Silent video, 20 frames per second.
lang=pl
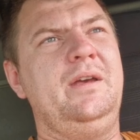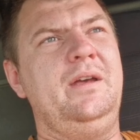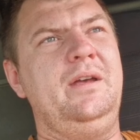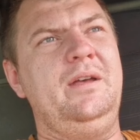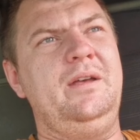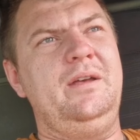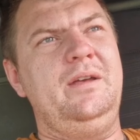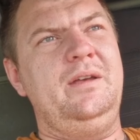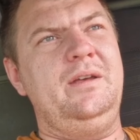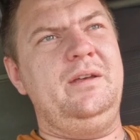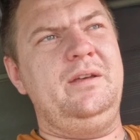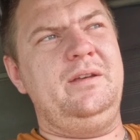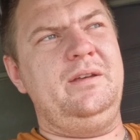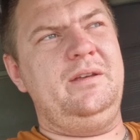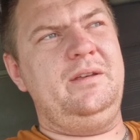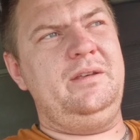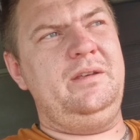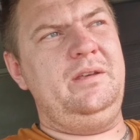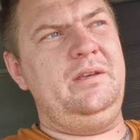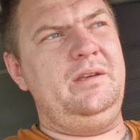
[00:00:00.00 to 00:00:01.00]

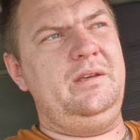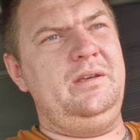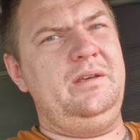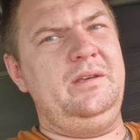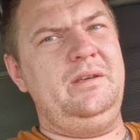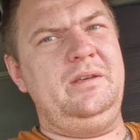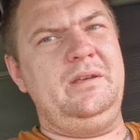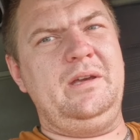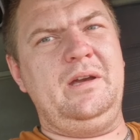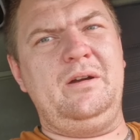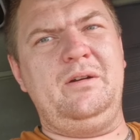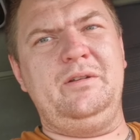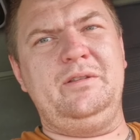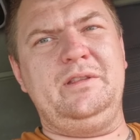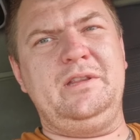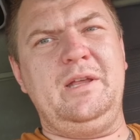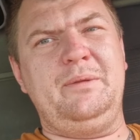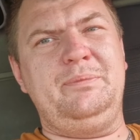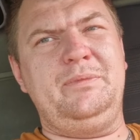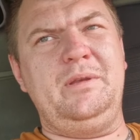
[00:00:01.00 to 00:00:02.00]
E, I ja
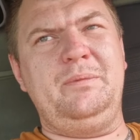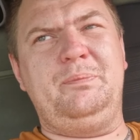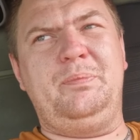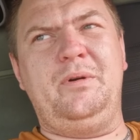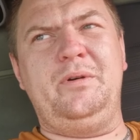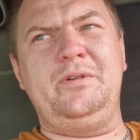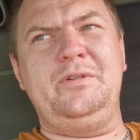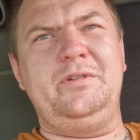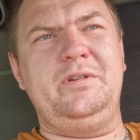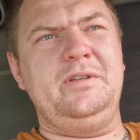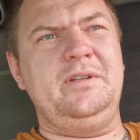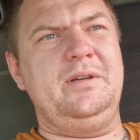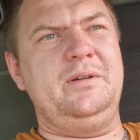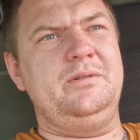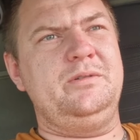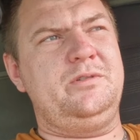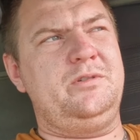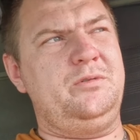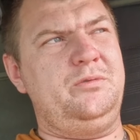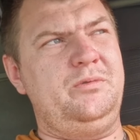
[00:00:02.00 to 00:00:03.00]
od tamtej pory się
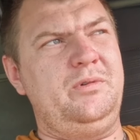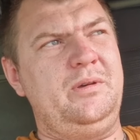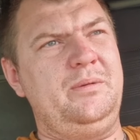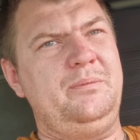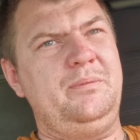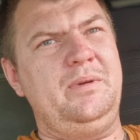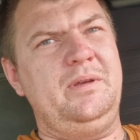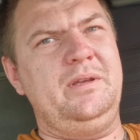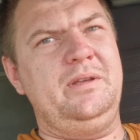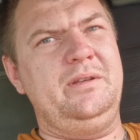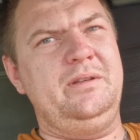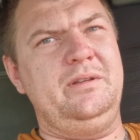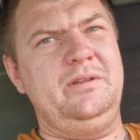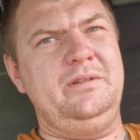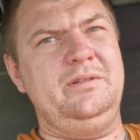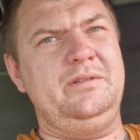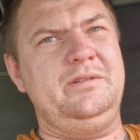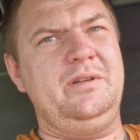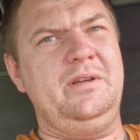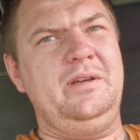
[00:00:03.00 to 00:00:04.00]
nauczyłem
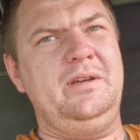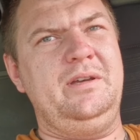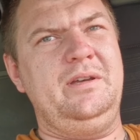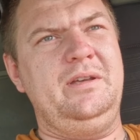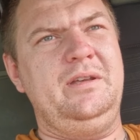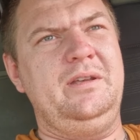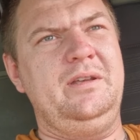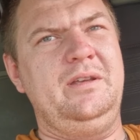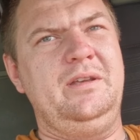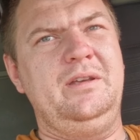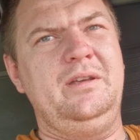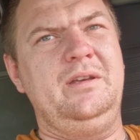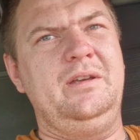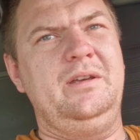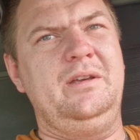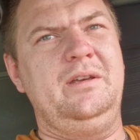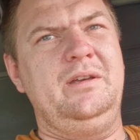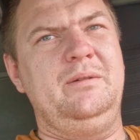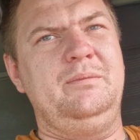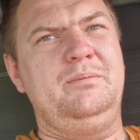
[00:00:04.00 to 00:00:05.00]
że
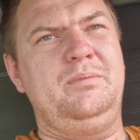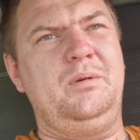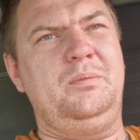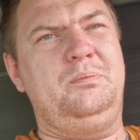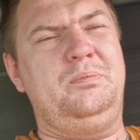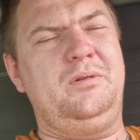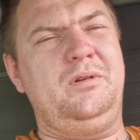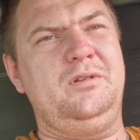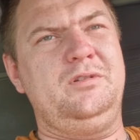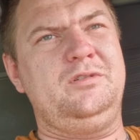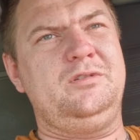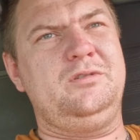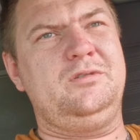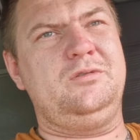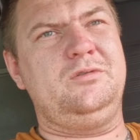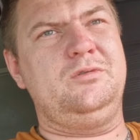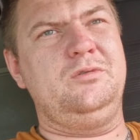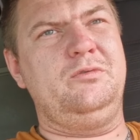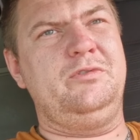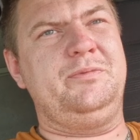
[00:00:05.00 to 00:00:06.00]
po
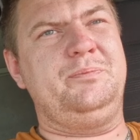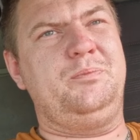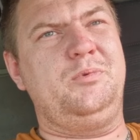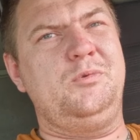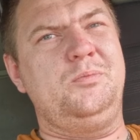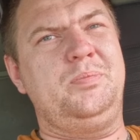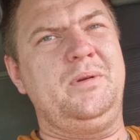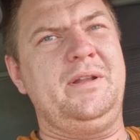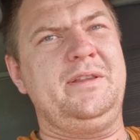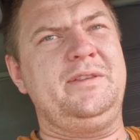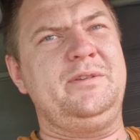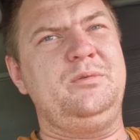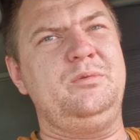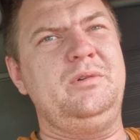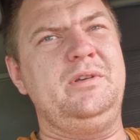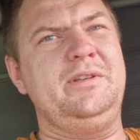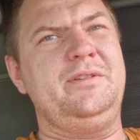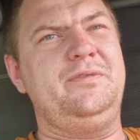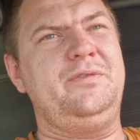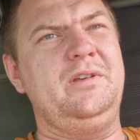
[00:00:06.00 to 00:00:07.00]
prostu
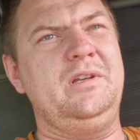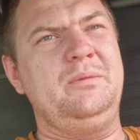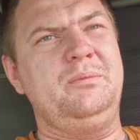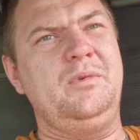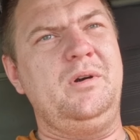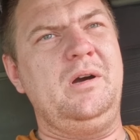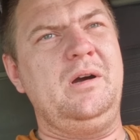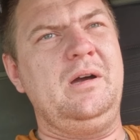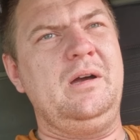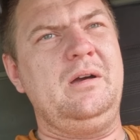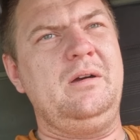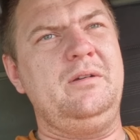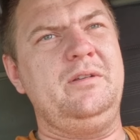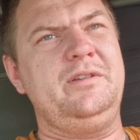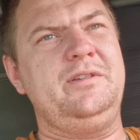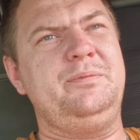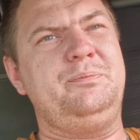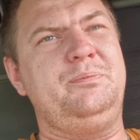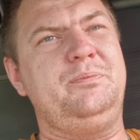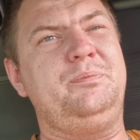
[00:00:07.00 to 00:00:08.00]
współpracuję z firmą,
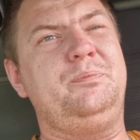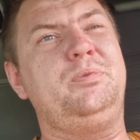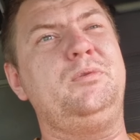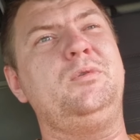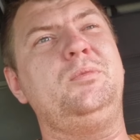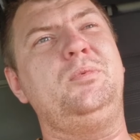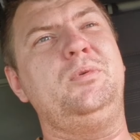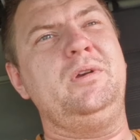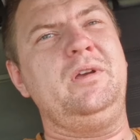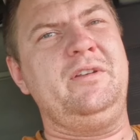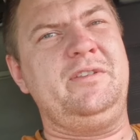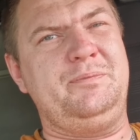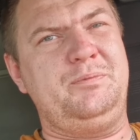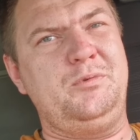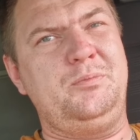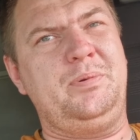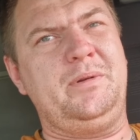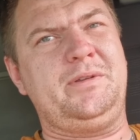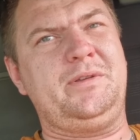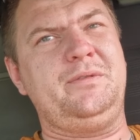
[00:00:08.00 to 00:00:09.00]
próbuję
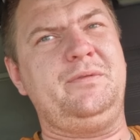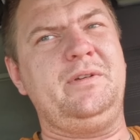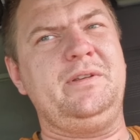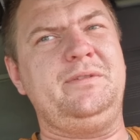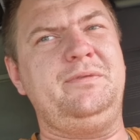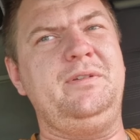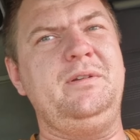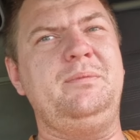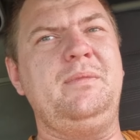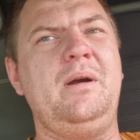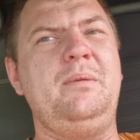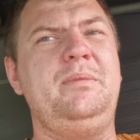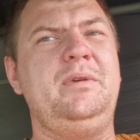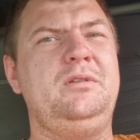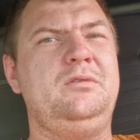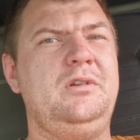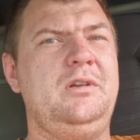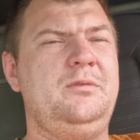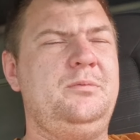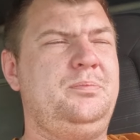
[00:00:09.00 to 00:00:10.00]
współpracować z firmami,
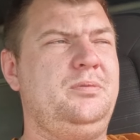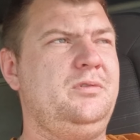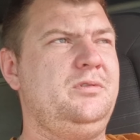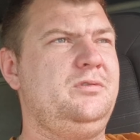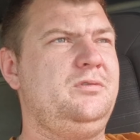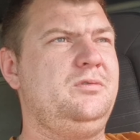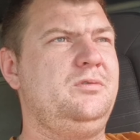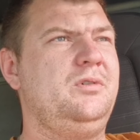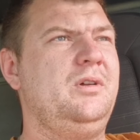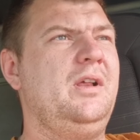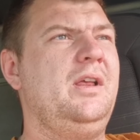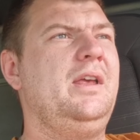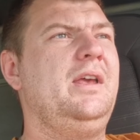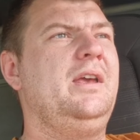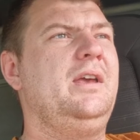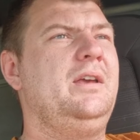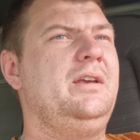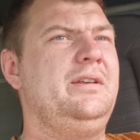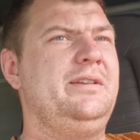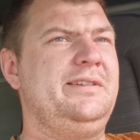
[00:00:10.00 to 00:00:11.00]
które po prostu
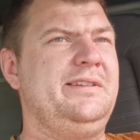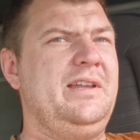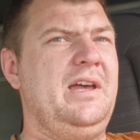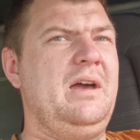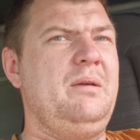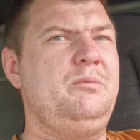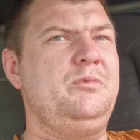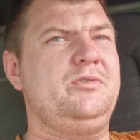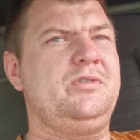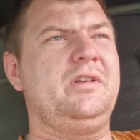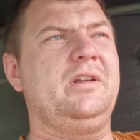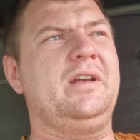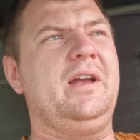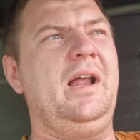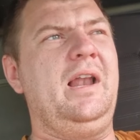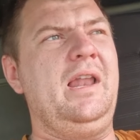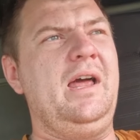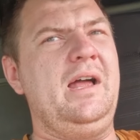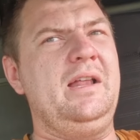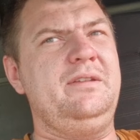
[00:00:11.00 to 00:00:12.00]
y, znam już
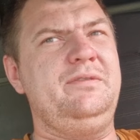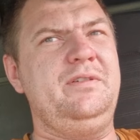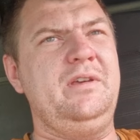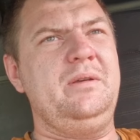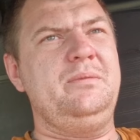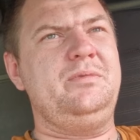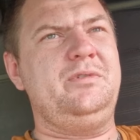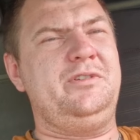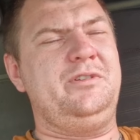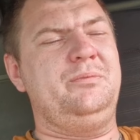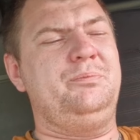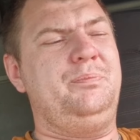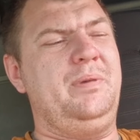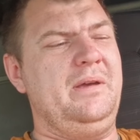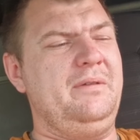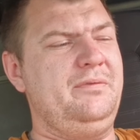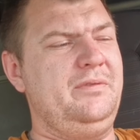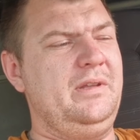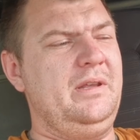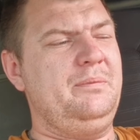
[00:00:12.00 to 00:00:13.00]
kilka lat, wiem, że są
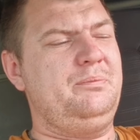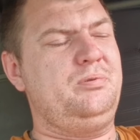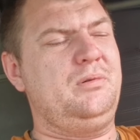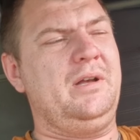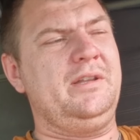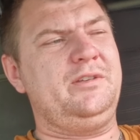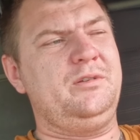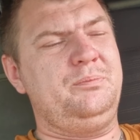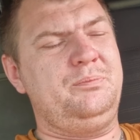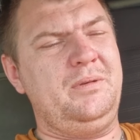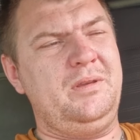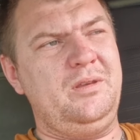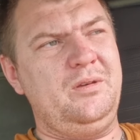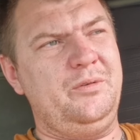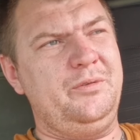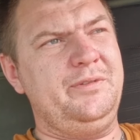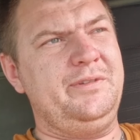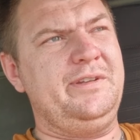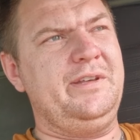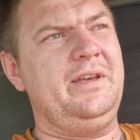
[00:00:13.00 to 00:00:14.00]
pewne, płacą
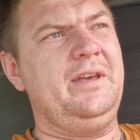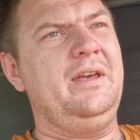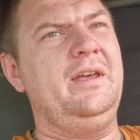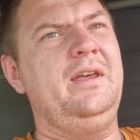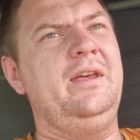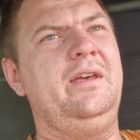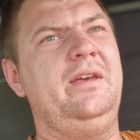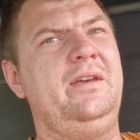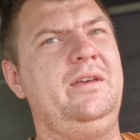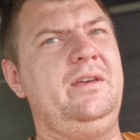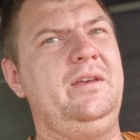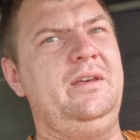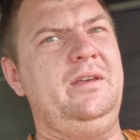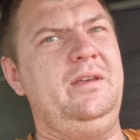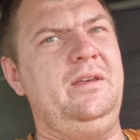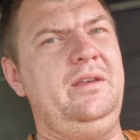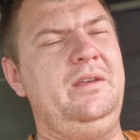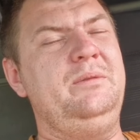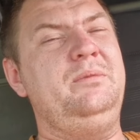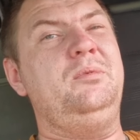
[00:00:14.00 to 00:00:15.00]
pieniądze
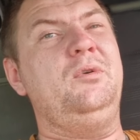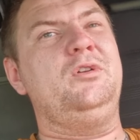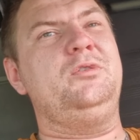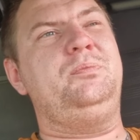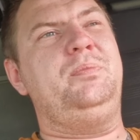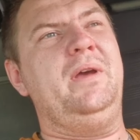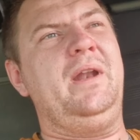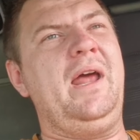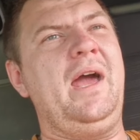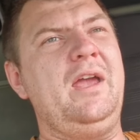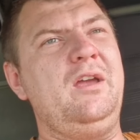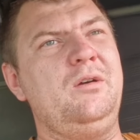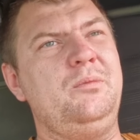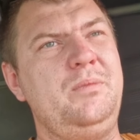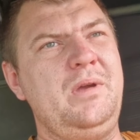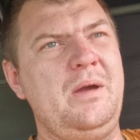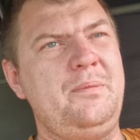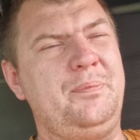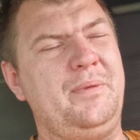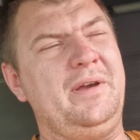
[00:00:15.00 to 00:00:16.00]
y, i odbierają
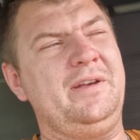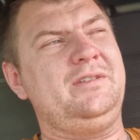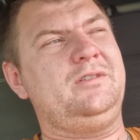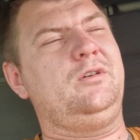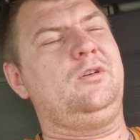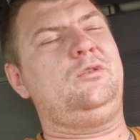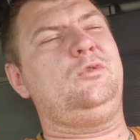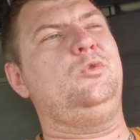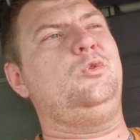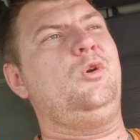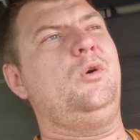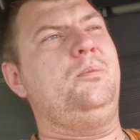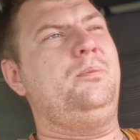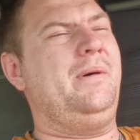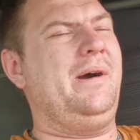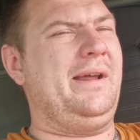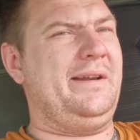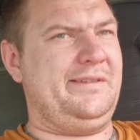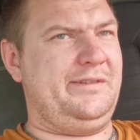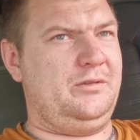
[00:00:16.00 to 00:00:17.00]
jabłka, sortują
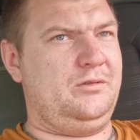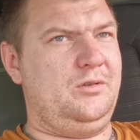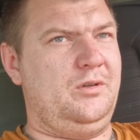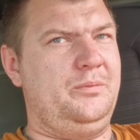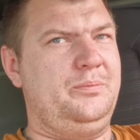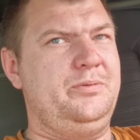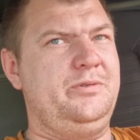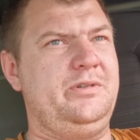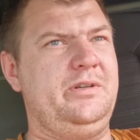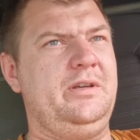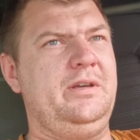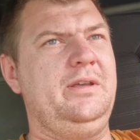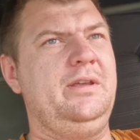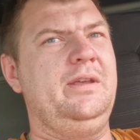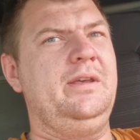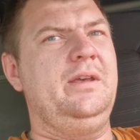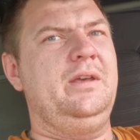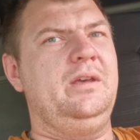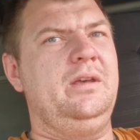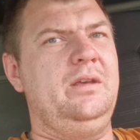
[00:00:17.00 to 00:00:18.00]
bardzo dobrze
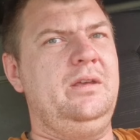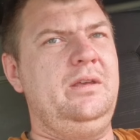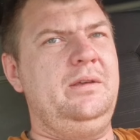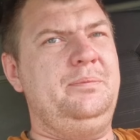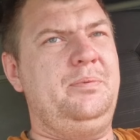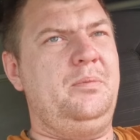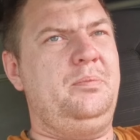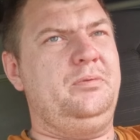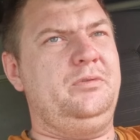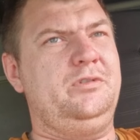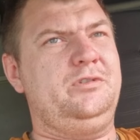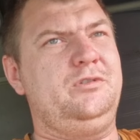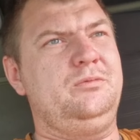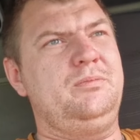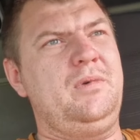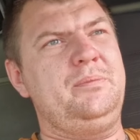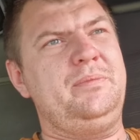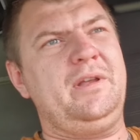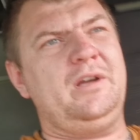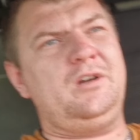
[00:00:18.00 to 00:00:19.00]
i po prostu
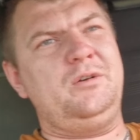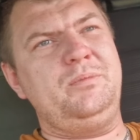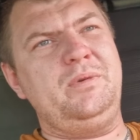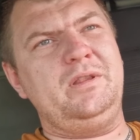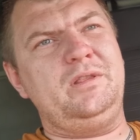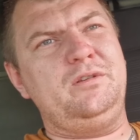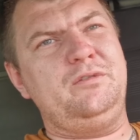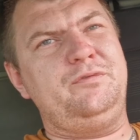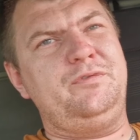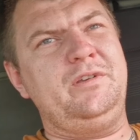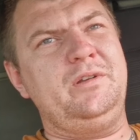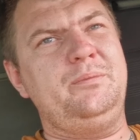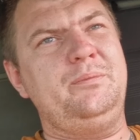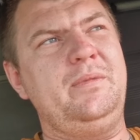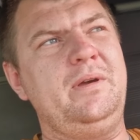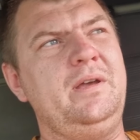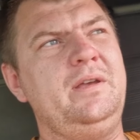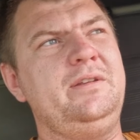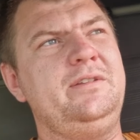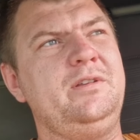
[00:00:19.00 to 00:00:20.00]
mam taką jedną
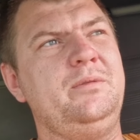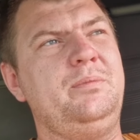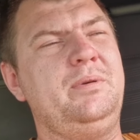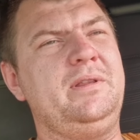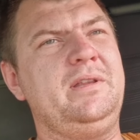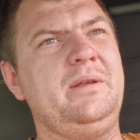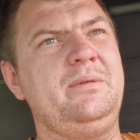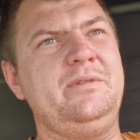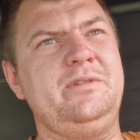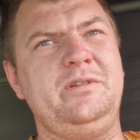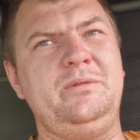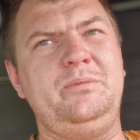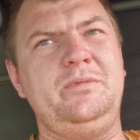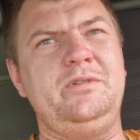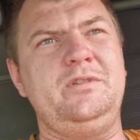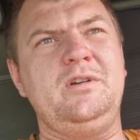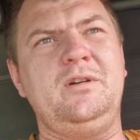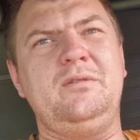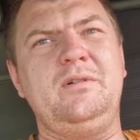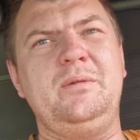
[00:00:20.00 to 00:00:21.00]
firmę i sobie tam z
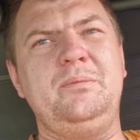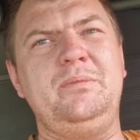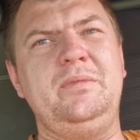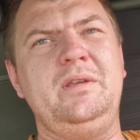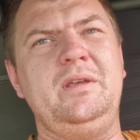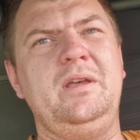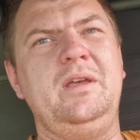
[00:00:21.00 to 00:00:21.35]
nimi działam